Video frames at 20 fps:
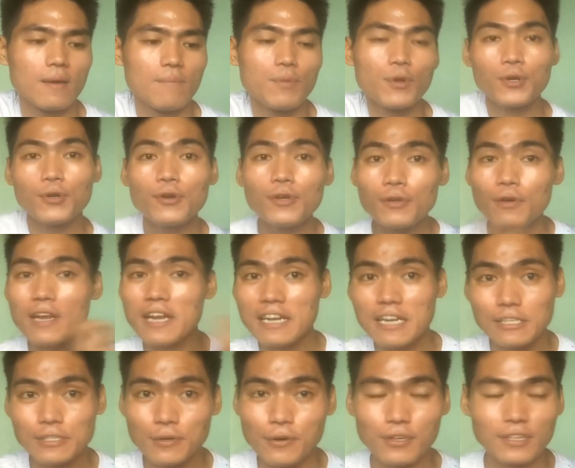Pero doon ko lang
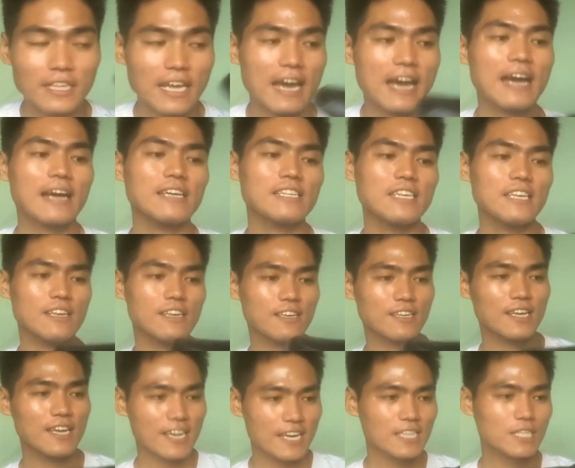nasuot ha. Kasi
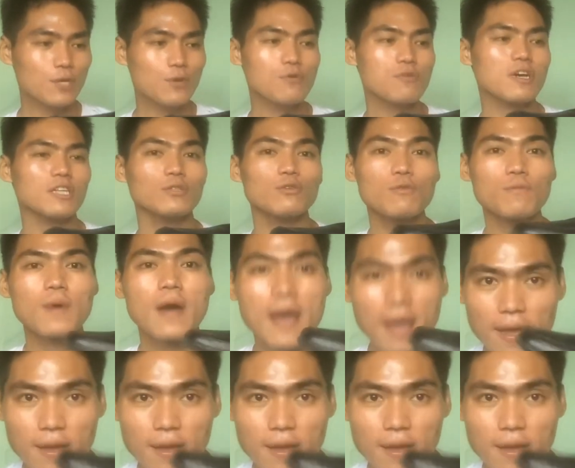sinukat ko.